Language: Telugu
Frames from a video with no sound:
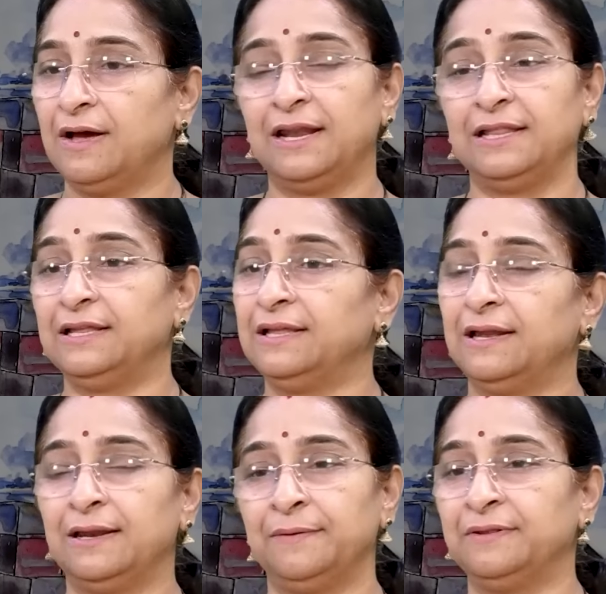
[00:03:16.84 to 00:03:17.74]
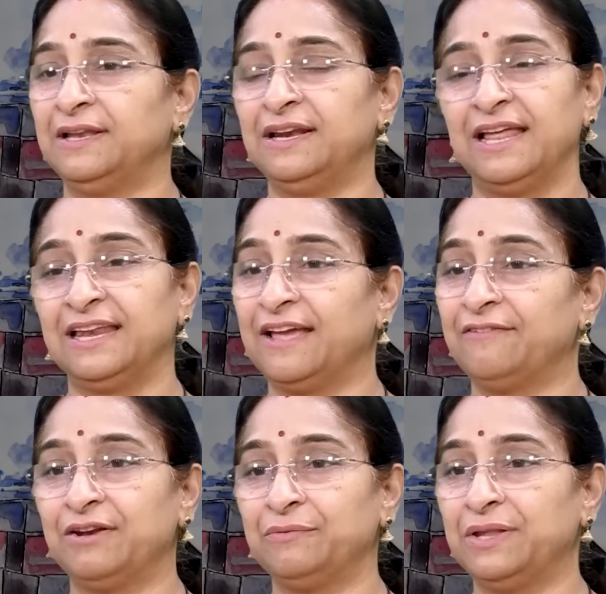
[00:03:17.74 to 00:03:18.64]
అన్నం అన్న తినడానికి
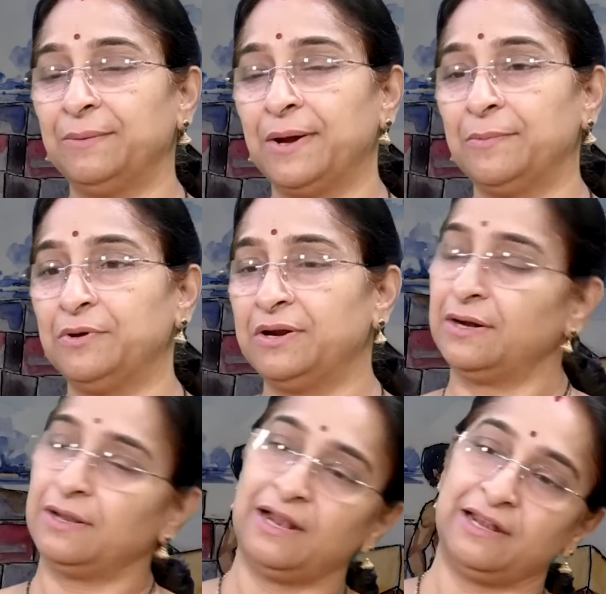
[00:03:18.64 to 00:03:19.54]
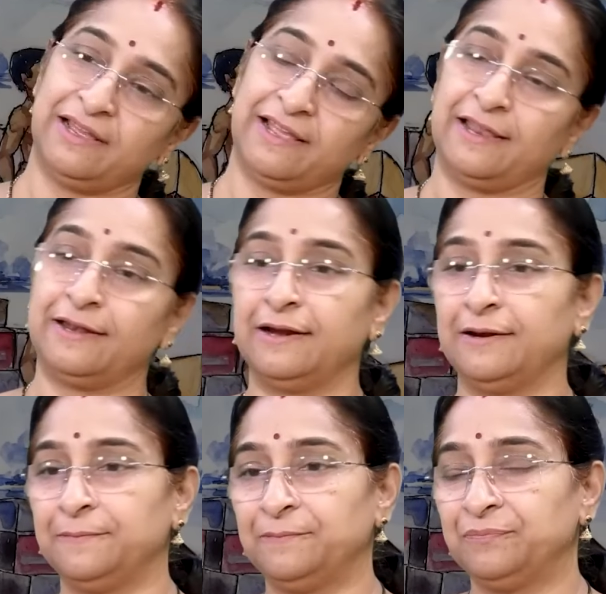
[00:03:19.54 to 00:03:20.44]
ఏమైనా ఉందా బాబు అన్నాడు అట్టాగే
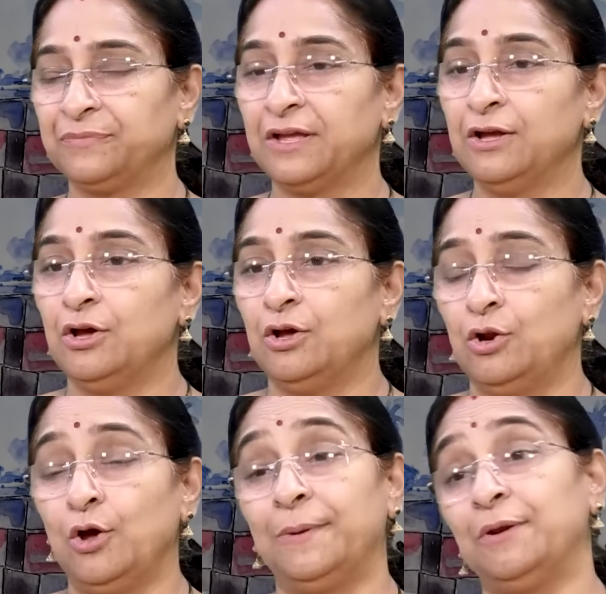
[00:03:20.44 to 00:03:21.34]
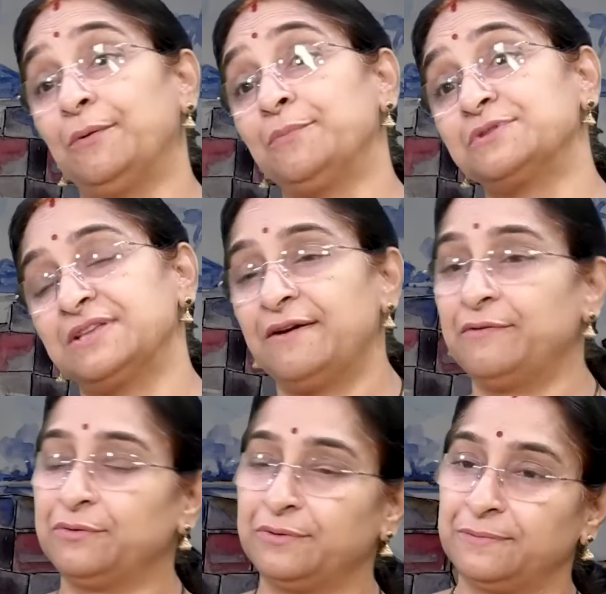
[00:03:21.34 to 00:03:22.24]
అన్నాడు లోపల ఒక
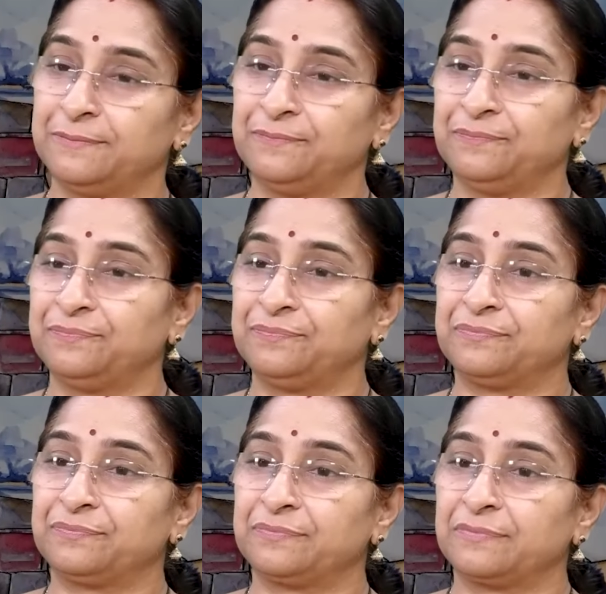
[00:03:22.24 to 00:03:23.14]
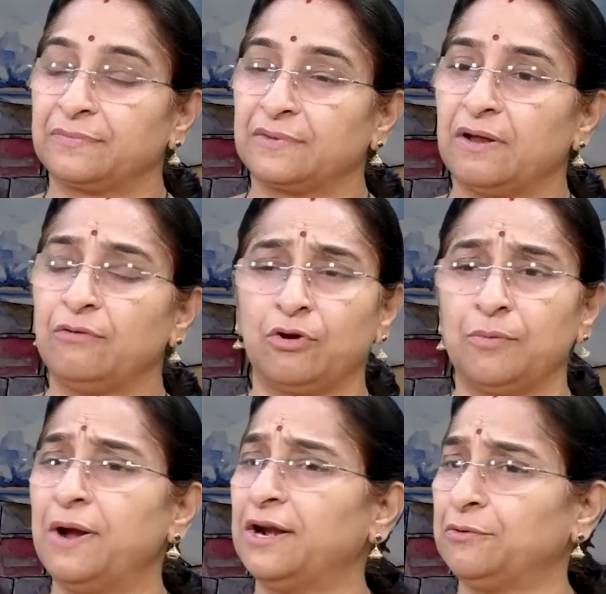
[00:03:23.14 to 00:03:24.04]
ముసలావిడ ఉంది ఆవిడ ఒక
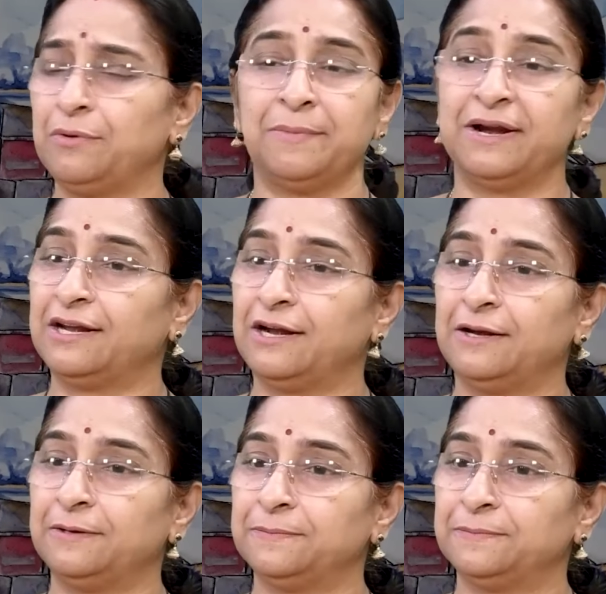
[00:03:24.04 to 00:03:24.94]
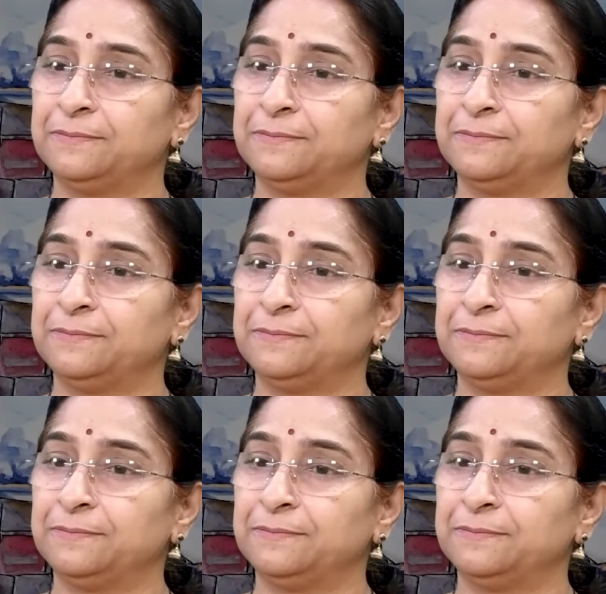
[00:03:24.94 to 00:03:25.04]
మాట కూడా మాట్లాడలే